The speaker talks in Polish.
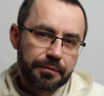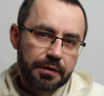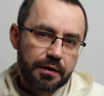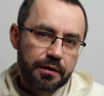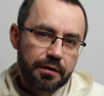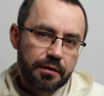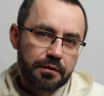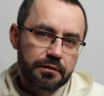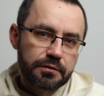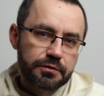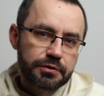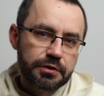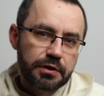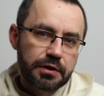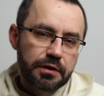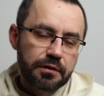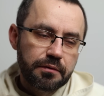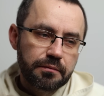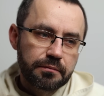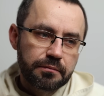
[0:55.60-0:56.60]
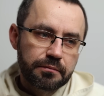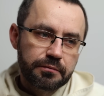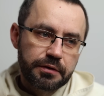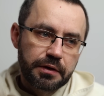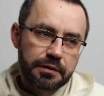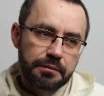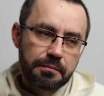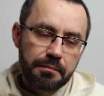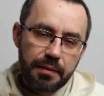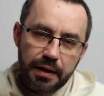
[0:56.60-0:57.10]
E, czyli
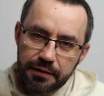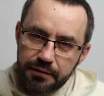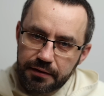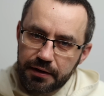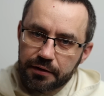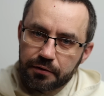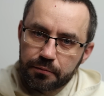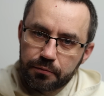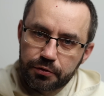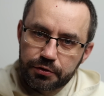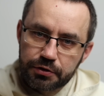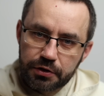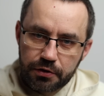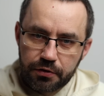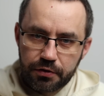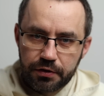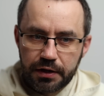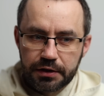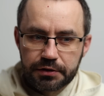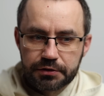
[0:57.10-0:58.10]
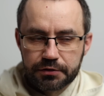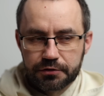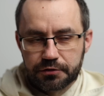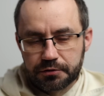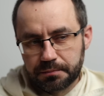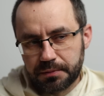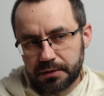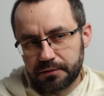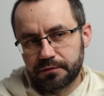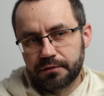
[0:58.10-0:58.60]
ten Madian mógł się kojarzyć
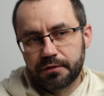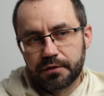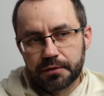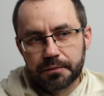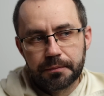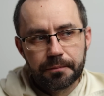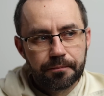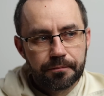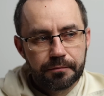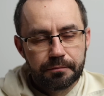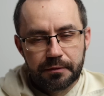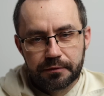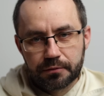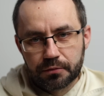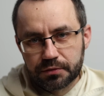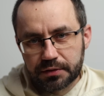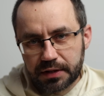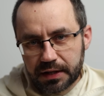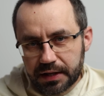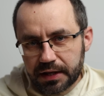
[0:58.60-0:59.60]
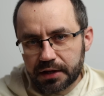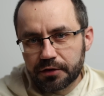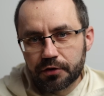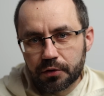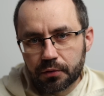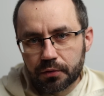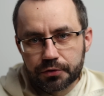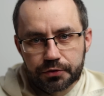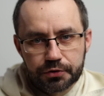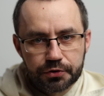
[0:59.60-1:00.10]
z pewnym, pewną
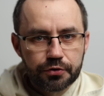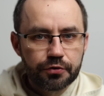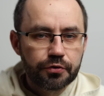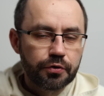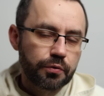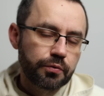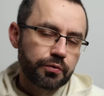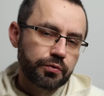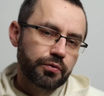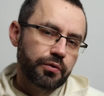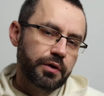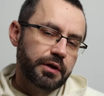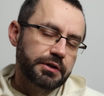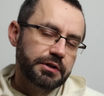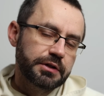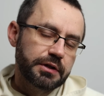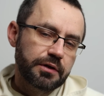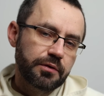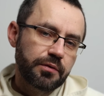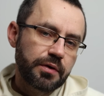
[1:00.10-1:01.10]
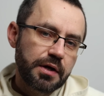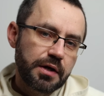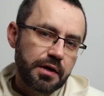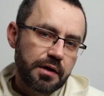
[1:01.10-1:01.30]
tragedią rodzinną, która się